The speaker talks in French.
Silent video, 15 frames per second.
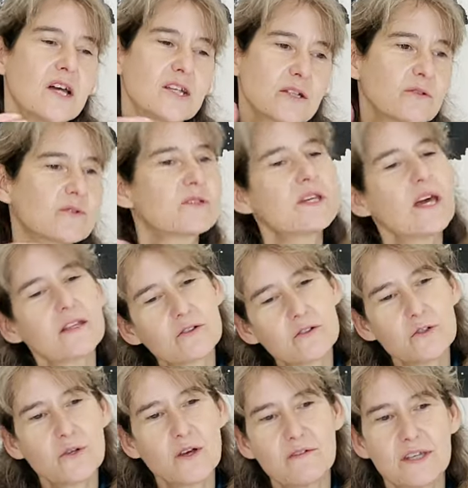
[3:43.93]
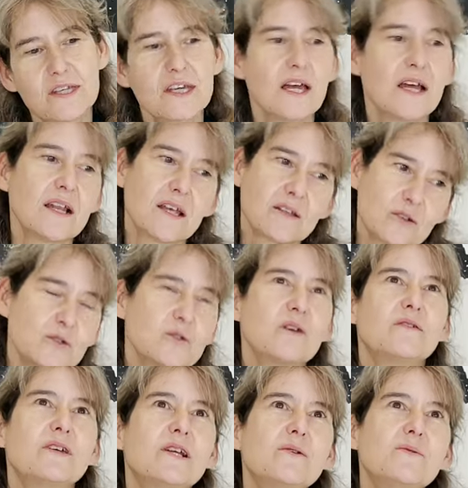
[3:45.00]
À chaque fois, on se dit Ah non, je suis avec elle, ah non, je
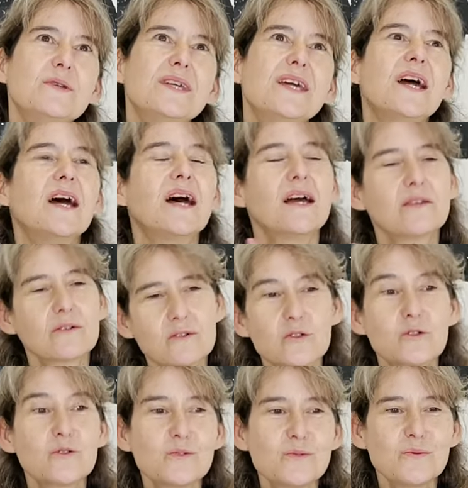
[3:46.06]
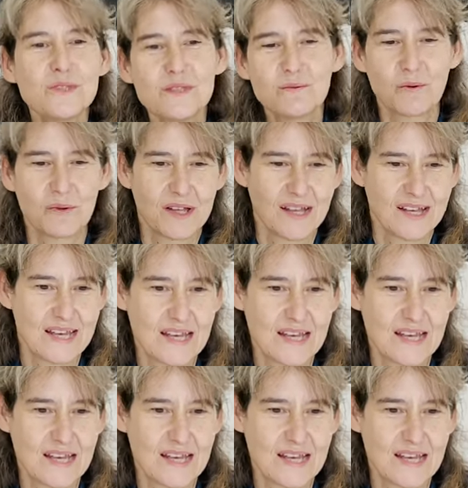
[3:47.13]
suis avec lui, ah non, je suis. Bon.